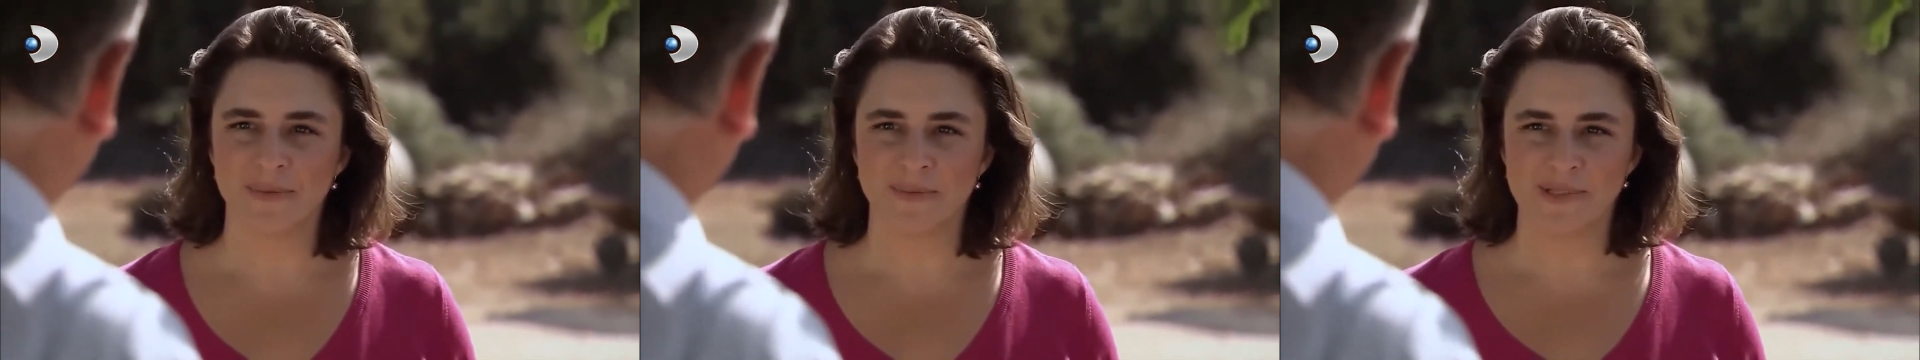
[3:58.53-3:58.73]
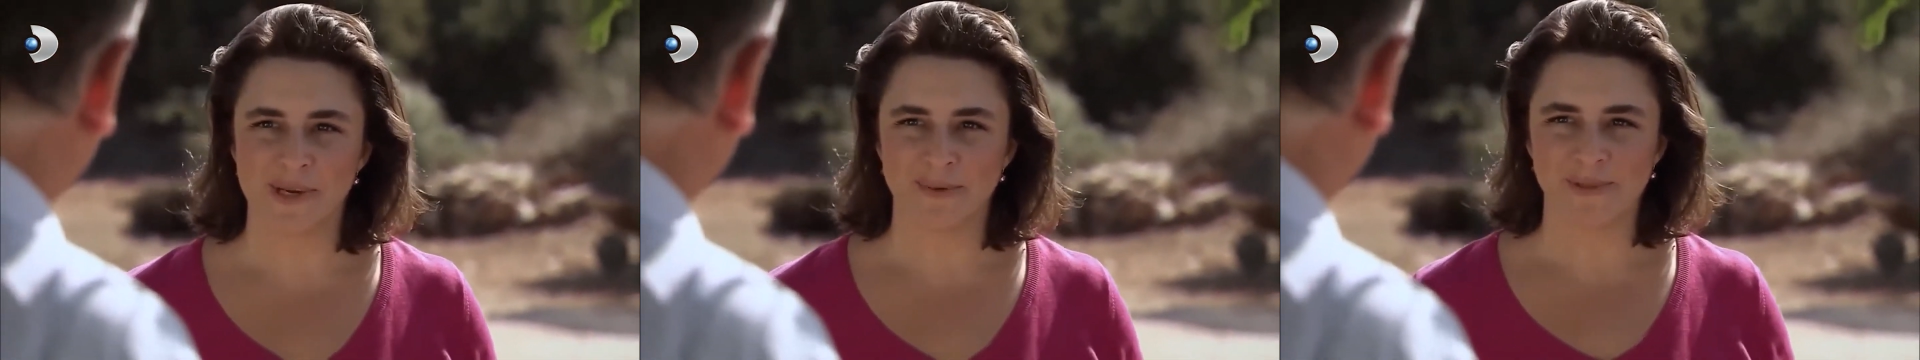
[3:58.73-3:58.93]

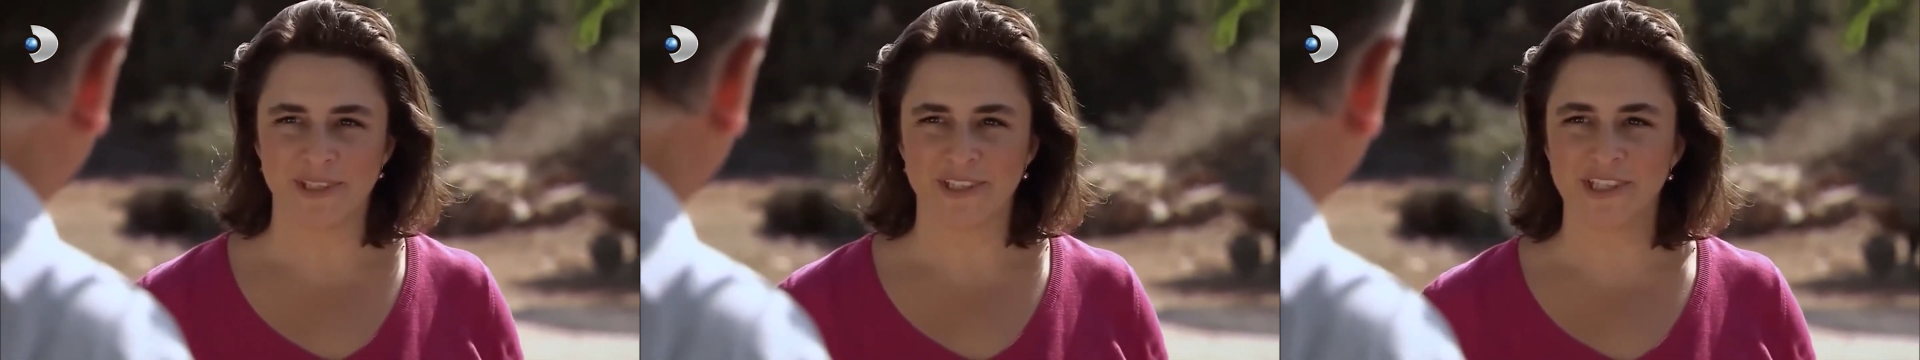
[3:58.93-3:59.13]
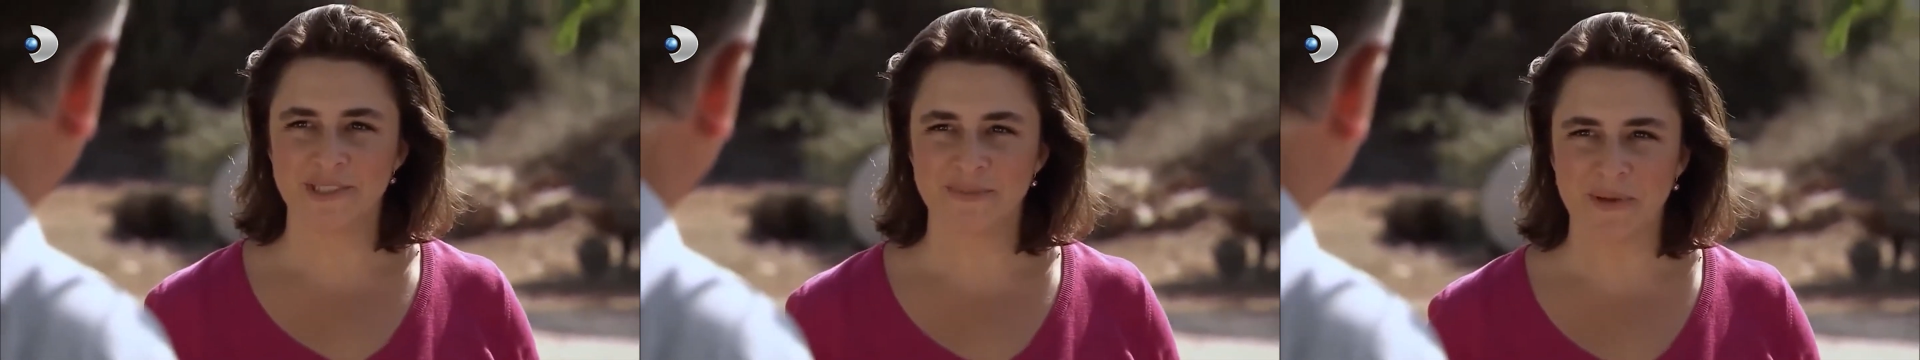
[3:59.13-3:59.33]
لك وشك
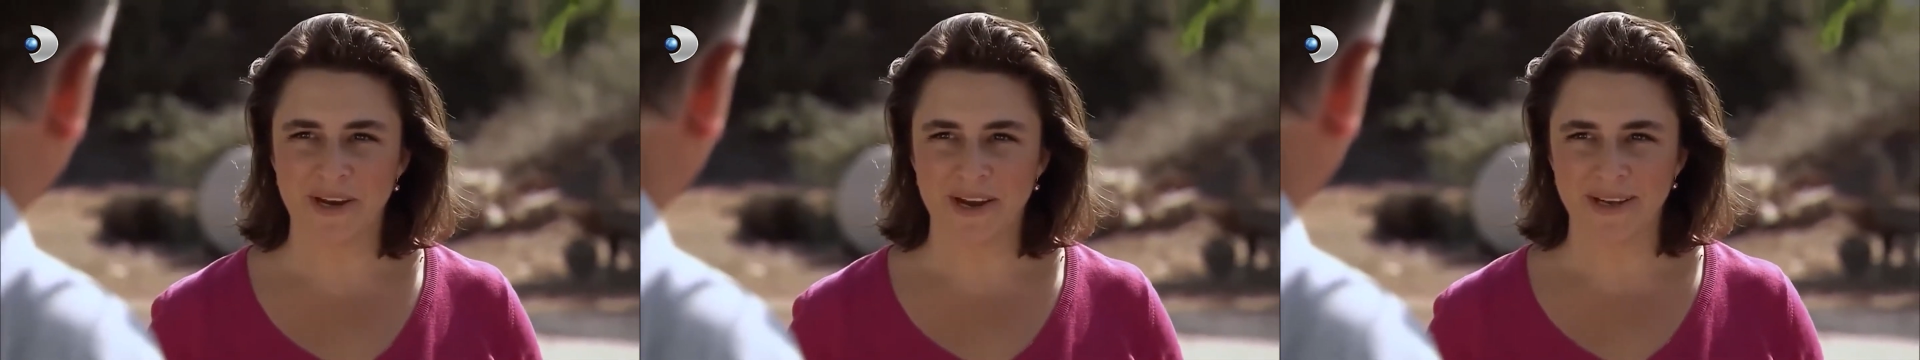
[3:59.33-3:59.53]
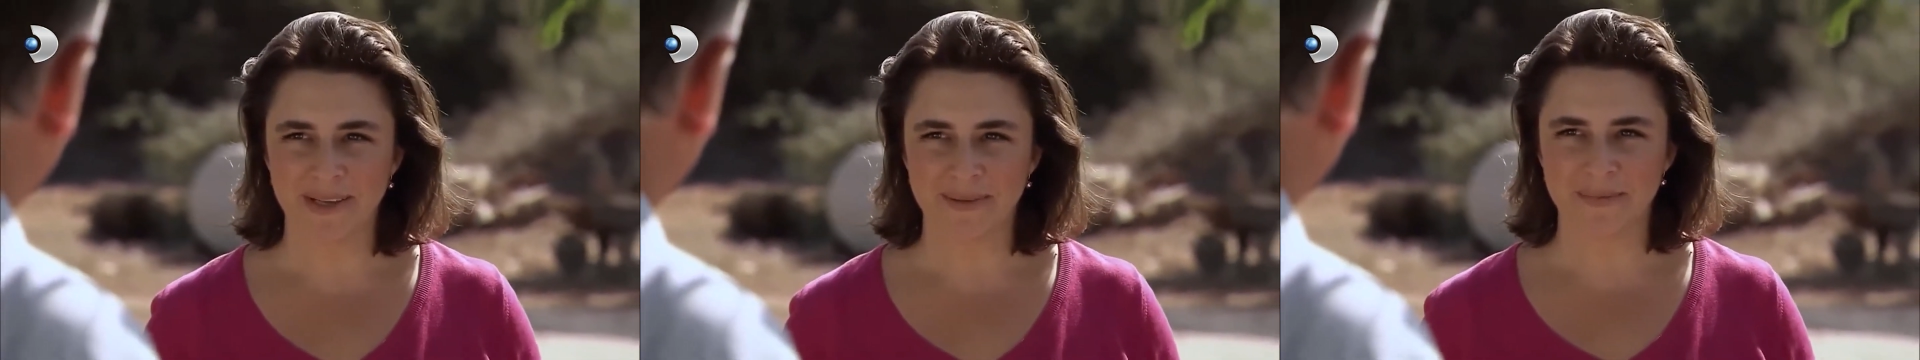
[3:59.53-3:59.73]
قدام
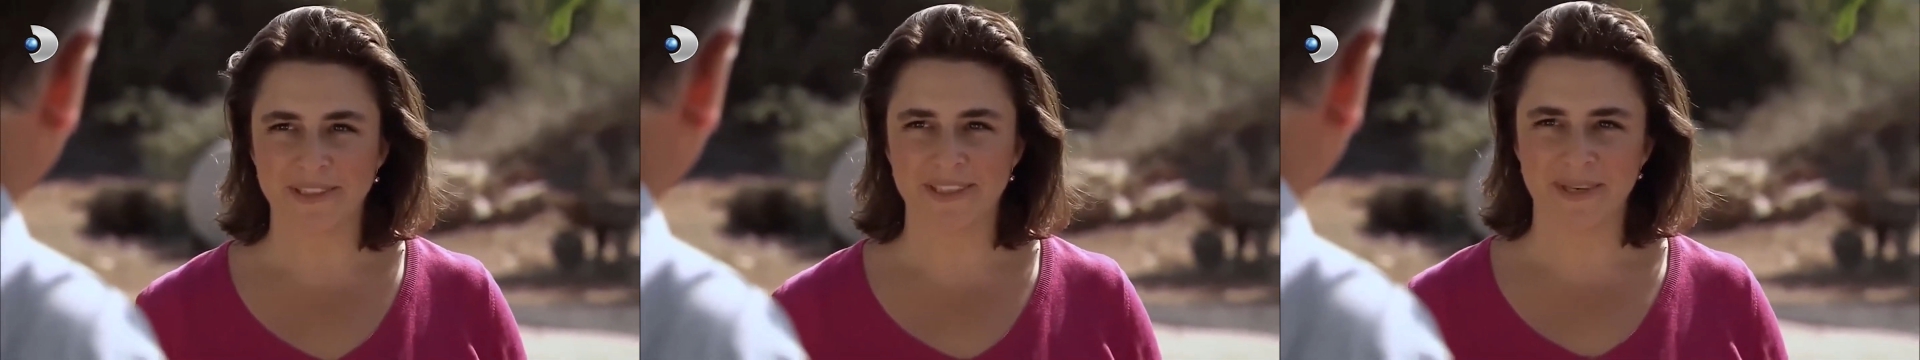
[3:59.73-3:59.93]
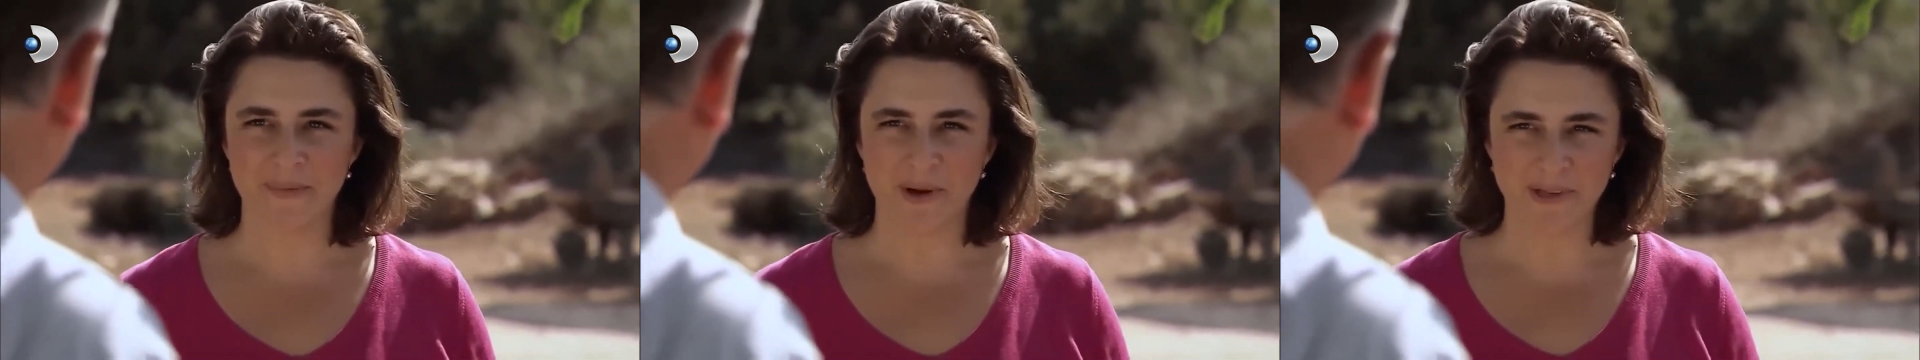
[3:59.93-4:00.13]
الجماعه لا